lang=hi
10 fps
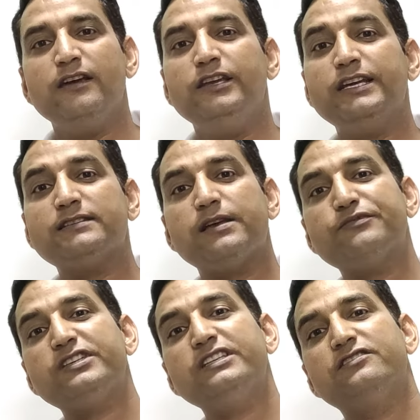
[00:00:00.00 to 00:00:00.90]
ये
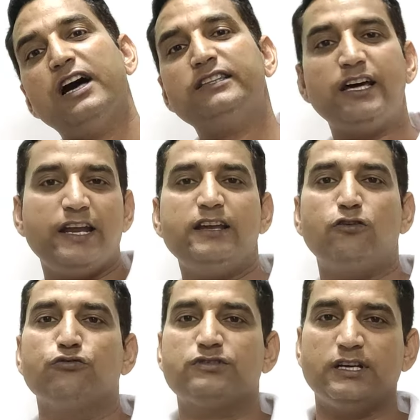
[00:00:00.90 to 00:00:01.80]
सबसे ज़्यादा रैंक
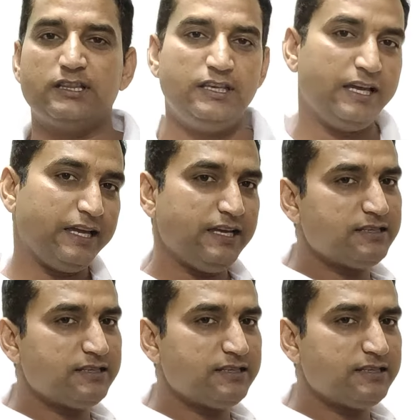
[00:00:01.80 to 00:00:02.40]
हो सकती है